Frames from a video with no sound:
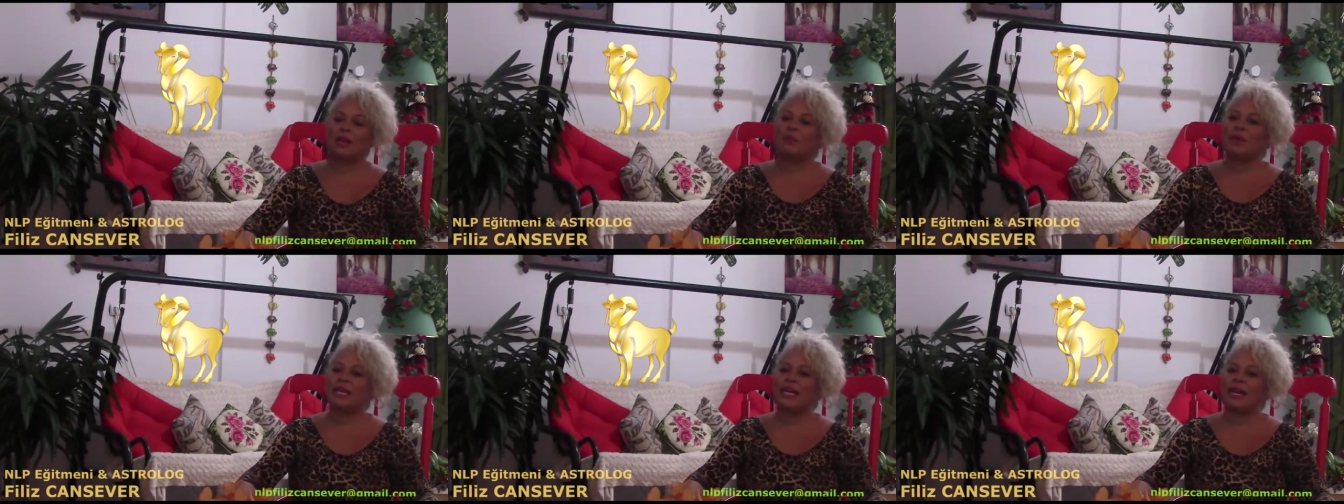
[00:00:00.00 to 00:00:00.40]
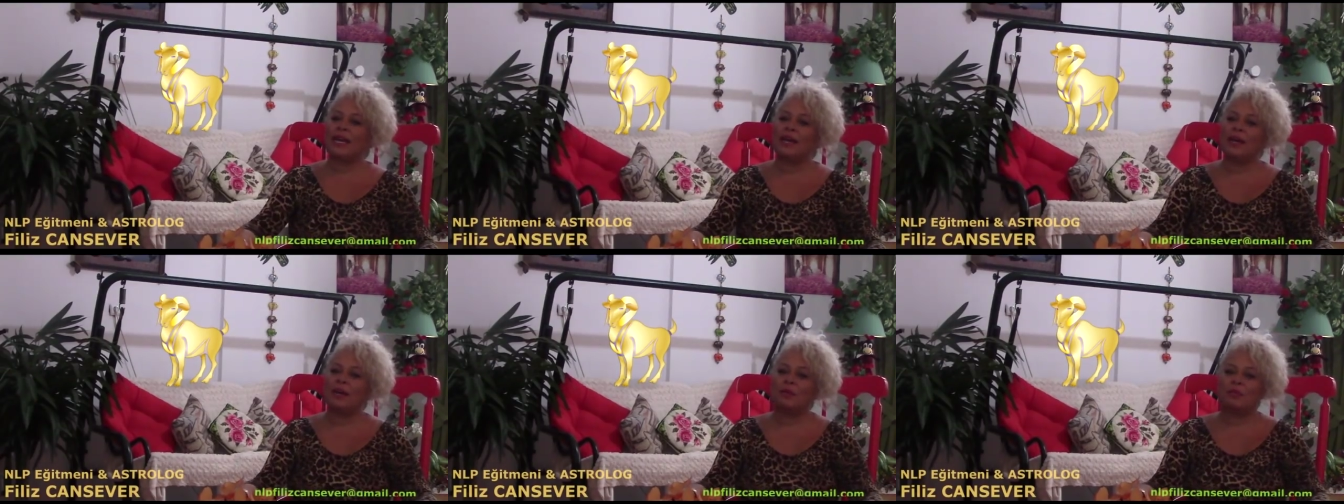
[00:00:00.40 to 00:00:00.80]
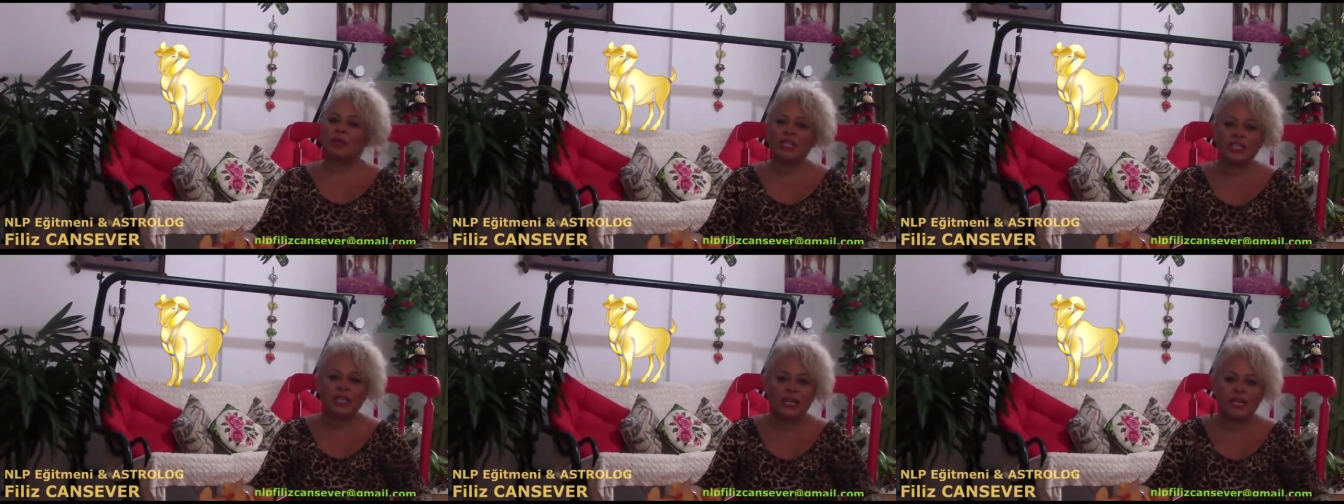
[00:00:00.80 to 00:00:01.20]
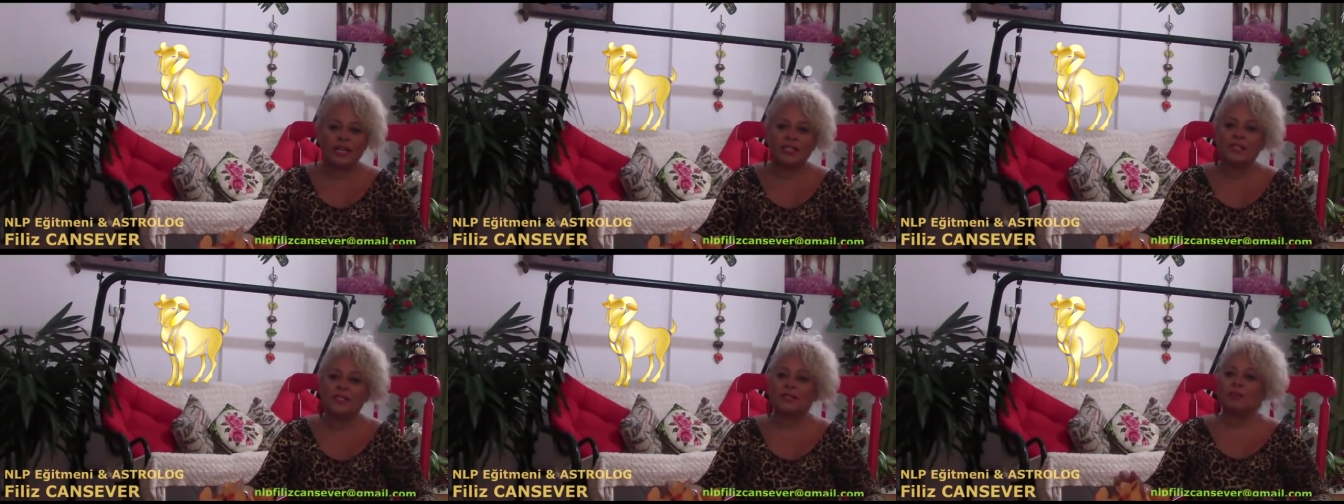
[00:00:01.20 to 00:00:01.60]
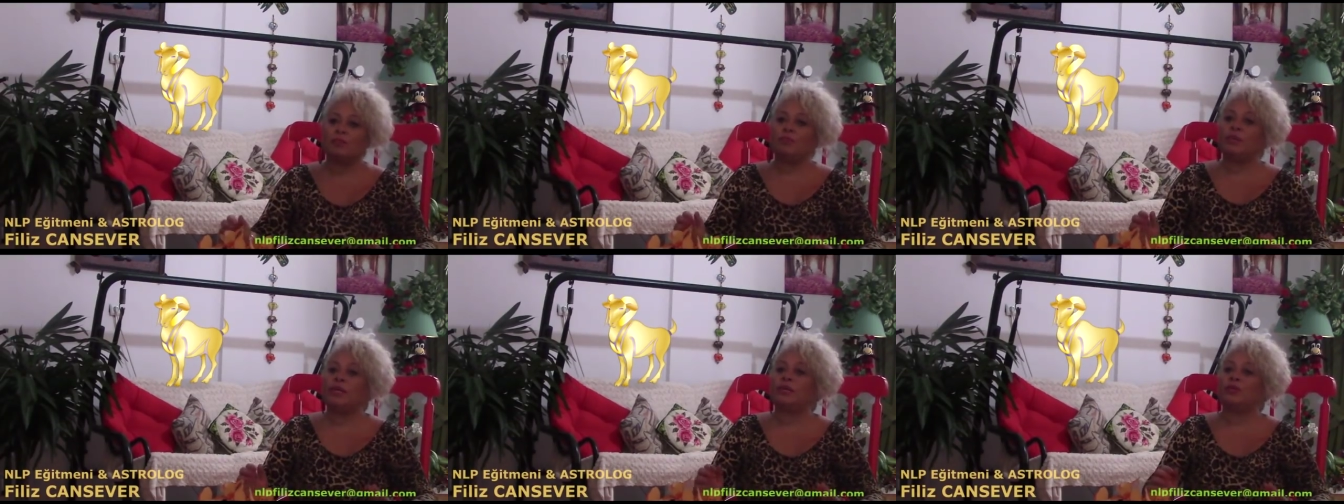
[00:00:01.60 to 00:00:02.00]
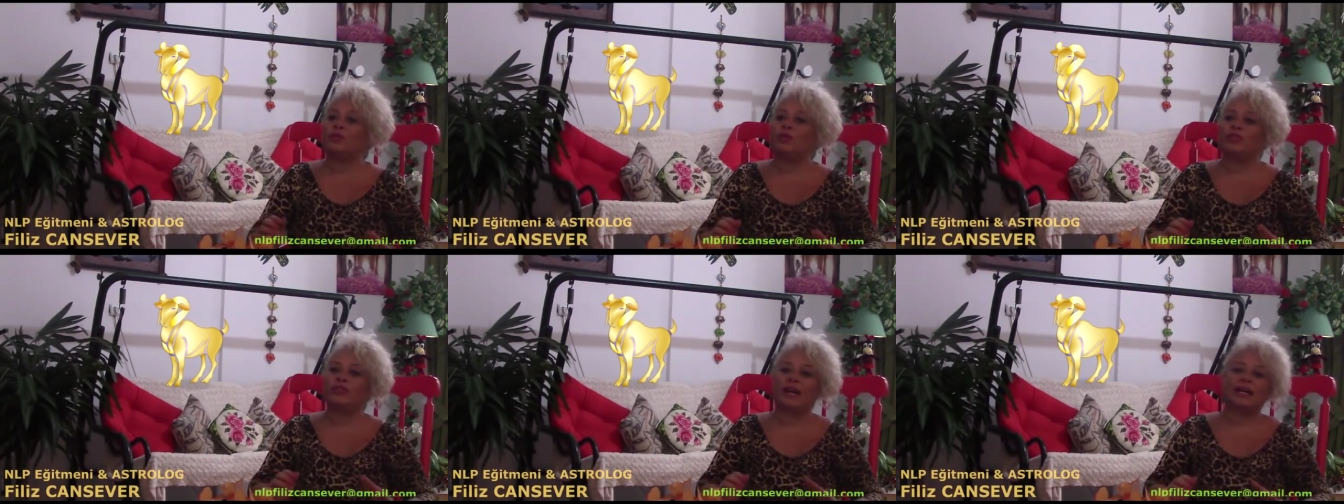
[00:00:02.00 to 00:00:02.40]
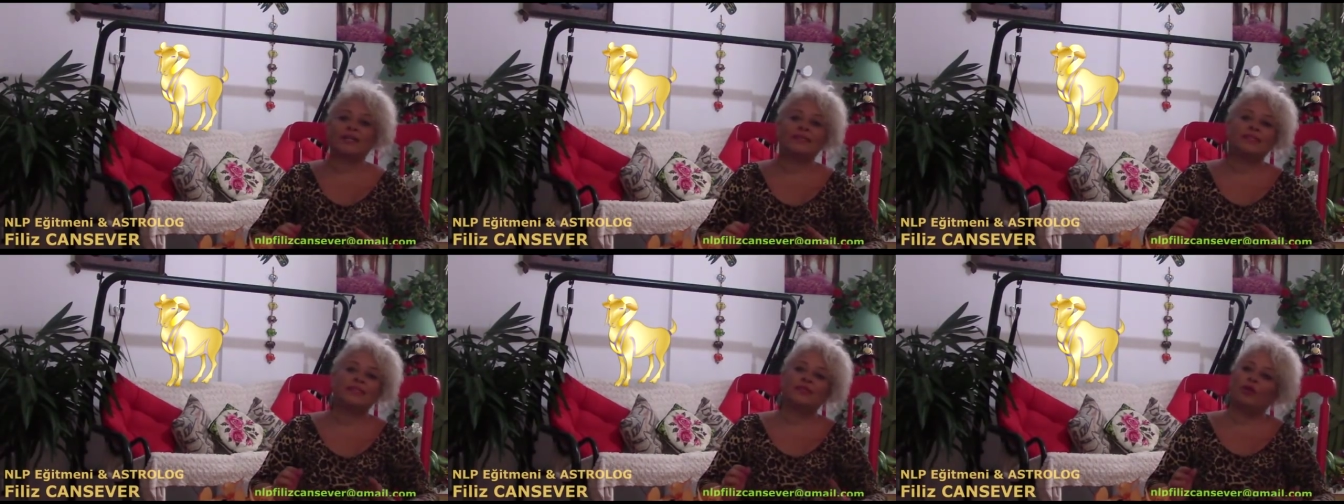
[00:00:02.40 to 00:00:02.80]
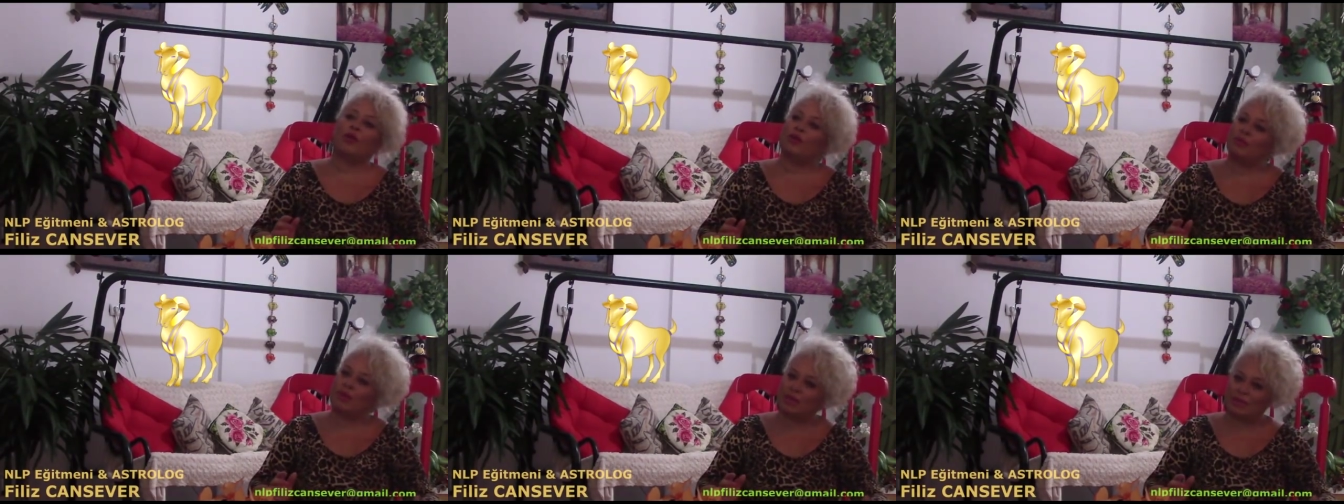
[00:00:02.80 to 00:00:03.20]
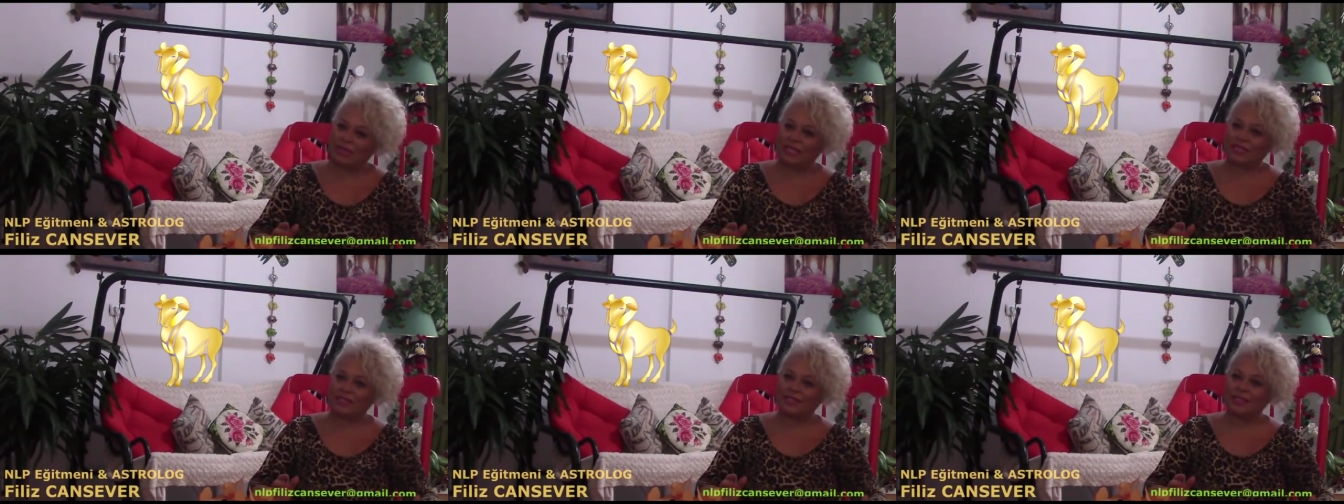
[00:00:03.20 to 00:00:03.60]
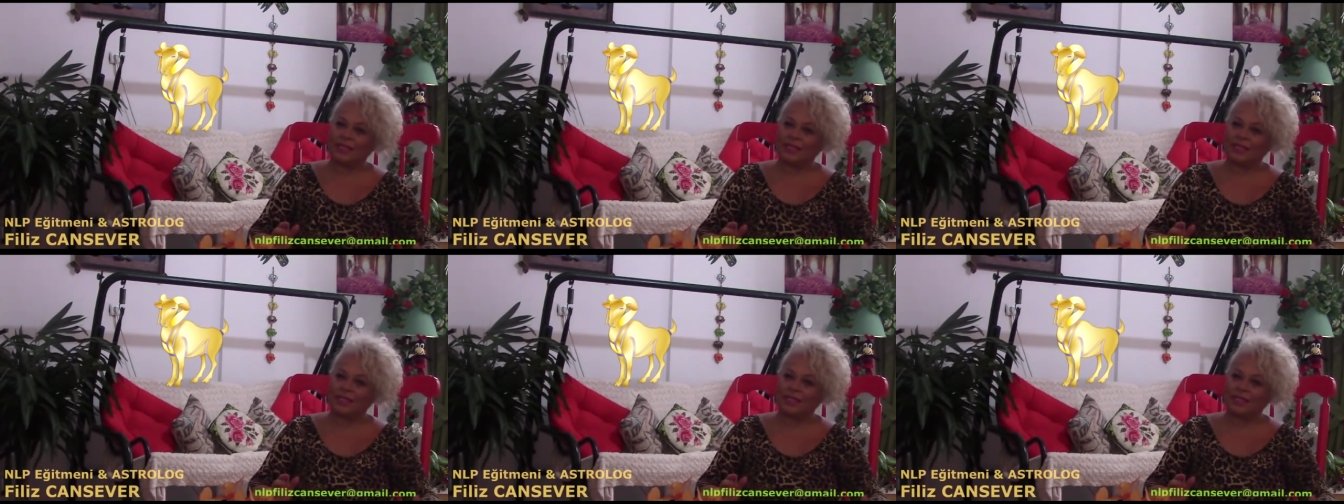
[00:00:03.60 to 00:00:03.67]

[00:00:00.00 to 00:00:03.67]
Bir kere başarılarınız bir türlü takdir görmeyebilir.